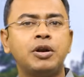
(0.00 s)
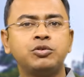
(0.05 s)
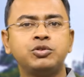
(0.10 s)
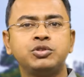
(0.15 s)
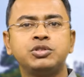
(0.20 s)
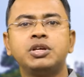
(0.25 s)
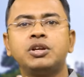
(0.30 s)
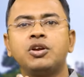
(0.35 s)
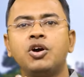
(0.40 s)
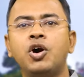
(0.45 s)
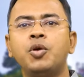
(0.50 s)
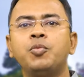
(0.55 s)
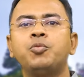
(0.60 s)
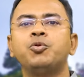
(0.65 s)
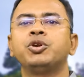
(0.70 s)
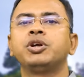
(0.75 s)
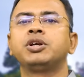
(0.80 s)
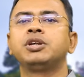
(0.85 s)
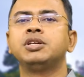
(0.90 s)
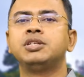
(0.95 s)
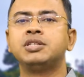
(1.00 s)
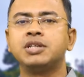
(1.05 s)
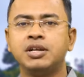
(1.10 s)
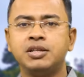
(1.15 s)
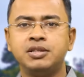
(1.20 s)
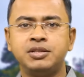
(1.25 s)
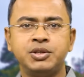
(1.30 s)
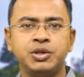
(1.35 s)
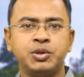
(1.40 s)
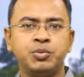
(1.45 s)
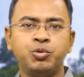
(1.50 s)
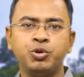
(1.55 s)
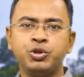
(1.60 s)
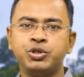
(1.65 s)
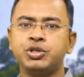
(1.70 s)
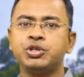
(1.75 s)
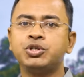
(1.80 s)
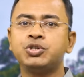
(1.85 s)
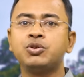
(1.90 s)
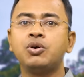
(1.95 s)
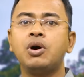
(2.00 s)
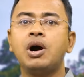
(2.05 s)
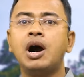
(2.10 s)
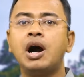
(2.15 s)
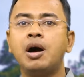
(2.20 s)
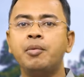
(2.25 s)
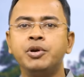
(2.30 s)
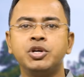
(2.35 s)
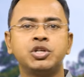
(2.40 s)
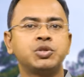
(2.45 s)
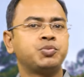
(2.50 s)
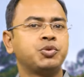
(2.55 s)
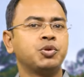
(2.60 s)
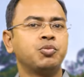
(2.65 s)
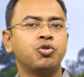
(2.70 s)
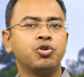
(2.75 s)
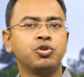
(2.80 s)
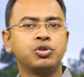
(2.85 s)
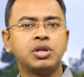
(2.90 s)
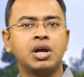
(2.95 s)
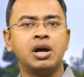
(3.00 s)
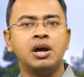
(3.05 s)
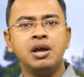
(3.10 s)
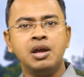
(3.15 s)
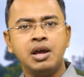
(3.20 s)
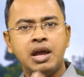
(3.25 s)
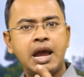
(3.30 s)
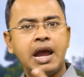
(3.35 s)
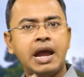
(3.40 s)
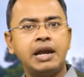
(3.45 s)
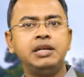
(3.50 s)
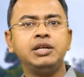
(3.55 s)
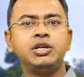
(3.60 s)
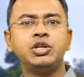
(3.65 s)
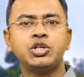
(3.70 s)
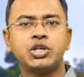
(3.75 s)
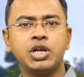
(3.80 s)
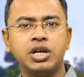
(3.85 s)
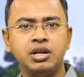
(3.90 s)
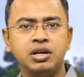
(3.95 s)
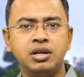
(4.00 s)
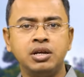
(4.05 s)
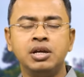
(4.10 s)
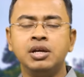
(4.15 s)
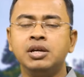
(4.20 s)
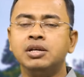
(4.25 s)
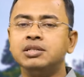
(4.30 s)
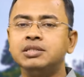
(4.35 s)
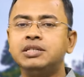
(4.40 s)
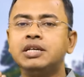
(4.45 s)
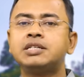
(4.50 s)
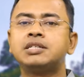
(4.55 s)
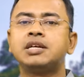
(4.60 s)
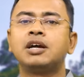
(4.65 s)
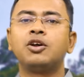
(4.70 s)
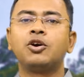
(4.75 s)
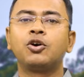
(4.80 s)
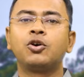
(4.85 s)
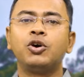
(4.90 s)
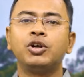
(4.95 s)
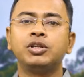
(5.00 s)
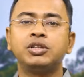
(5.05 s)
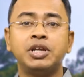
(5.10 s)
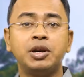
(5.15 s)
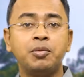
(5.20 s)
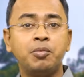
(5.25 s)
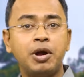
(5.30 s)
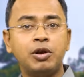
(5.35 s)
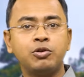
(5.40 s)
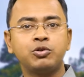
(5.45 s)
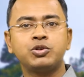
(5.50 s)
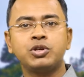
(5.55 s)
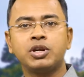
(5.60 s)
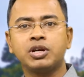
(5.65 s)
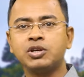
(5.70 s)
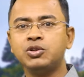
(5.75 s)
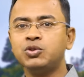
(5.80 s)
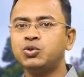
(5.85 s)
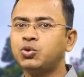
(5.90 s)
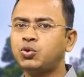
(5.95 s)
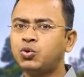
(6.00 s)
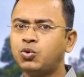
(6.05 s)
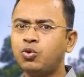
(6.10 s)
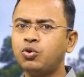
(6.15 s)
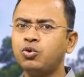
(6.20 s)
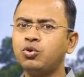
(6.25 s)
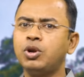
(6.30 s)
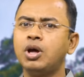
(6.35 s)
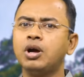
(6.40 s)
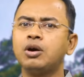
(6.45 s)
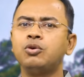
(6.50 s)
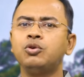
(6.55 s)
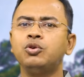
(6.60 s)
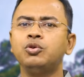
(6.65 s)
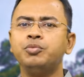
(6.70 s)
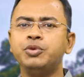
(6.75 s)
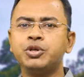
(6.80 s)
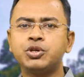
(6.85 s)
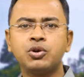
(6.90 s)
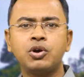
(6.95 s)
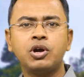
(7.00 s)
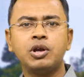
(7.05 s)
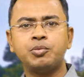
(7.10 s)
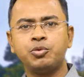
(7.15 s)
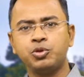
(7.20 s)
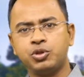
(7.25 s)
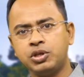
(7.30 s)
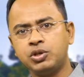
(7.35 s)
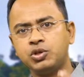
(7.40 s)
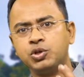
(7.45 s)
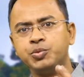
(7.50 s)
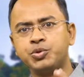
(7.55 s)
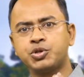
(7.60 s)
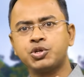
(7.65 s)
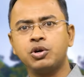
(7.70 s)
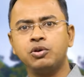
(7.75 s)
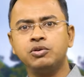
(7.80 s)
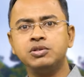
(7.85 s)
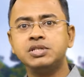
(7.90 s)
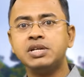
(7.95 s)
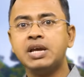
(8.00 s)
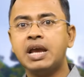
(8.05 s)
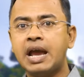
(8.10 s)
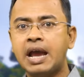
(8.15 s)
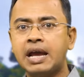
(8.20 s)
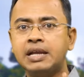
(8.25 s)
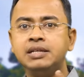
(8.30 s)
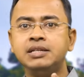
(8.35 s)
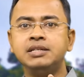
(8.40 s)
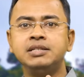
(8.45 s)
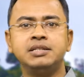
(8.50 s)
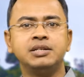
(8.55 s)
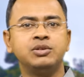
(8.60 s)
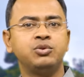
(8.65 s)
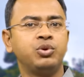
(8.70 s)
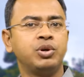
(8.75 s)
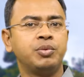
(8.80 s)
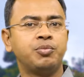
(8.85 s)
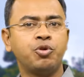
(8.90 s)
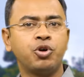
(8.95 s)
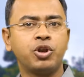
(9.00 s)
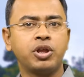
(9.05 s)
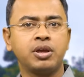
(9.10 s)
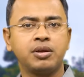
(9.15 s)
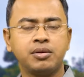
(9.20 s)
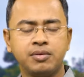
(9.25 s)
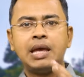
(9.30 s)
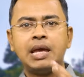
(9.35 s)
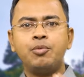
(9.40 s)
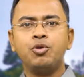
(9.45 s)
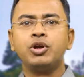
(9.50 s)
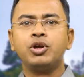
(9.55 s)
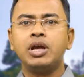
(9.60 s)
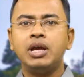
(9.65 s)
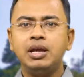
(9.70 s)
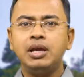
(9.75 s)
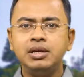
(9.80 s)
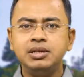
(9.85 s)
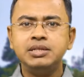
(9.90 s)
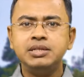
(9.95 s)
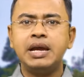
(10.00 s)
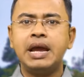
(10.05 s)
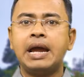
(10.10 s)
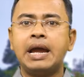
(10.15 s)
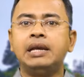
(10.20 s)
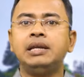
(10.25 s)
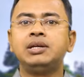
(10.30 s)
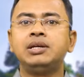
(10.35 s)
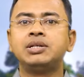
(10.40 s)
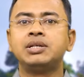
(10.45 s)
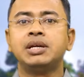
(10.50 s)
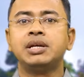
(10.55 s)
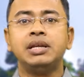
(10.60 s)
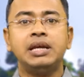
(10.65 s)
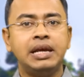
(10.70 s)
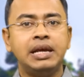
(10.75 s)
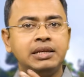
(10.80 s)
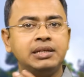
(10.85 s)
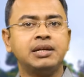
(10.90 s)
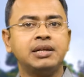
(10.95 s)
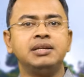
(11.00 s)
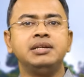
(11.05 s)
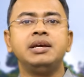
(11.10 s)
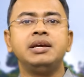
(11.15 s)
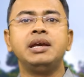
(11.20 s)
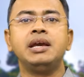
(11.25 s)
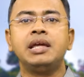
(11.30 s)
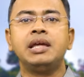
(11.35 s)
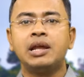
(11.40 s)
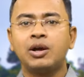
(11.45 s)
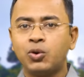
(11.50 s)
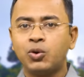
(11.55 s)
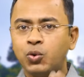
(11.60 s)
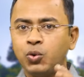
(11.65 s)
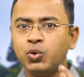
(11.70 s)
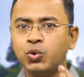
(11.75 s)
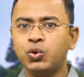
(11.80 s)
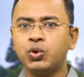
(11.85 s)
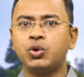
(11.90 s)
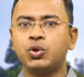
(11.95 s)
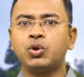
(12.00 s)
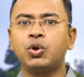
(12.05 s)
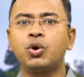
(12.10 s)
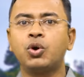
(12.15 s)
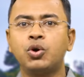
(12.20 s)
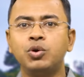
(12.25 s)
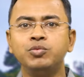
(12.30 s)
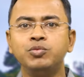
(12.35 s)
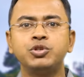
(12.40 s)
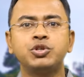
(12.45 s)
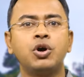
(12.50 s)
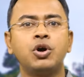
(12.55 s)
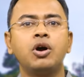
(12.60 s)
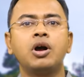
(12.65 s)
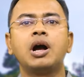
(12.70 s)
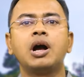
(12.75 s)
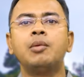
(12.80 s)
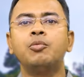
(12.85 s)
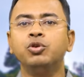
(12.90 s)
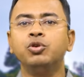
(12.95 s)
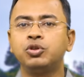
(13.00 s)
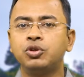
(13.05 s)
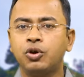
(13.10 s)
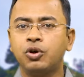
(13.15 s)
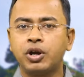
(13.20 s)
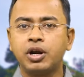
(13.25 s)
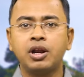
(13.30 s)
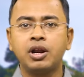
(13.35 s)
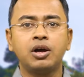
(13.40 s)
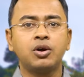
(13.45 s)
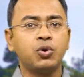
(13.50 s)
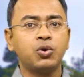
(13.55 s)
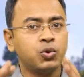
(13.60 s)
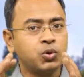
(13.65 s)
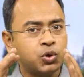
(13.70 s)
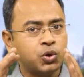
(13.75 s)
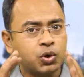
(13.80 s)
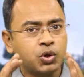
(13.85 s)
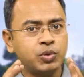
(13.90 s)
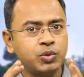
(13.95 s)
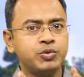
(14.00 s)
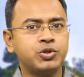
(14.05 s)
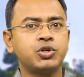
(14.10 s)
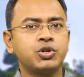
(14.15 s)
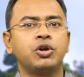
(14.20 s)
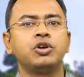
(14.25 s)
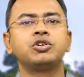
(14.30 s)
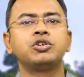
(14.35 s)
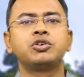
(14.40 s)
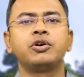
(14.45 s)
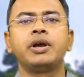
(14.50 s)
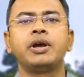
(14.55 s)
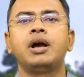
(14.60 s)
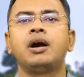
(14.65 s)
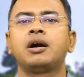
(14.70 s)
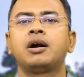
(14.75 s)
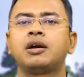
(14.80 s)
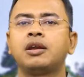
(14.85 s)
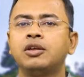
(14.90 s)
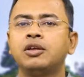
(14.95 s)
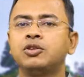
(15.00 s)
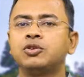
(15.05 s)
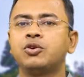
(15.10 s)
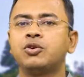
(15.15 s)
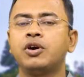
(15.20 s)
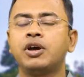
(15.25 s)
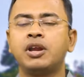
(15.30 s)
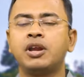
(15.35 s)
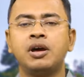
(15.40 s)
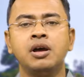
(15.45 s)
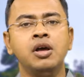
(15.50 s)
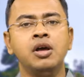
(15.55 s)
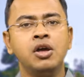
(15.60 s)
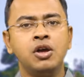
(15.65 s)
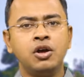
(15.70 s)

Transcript: মানুষদের অপর একটি চারিত্রিক বৈশিষ্ট্য আবেশ প্রবণতা অ্যাডিকশন জ্যেষ্ঠা নক্ষত্রের মানুষরা কিন্তু কোনো না কোনো বিষয়ের প্রতি খুব সহজেই অ্যাডিক্টেড হয়ে পড়ে এবং এই যে অ্যাডিকশন এটা নিয়ে এরা কোনো রকম সংখ্যাবোধ বোধ করে না কোনো রকম সংশয় আক্রান্ত হয় না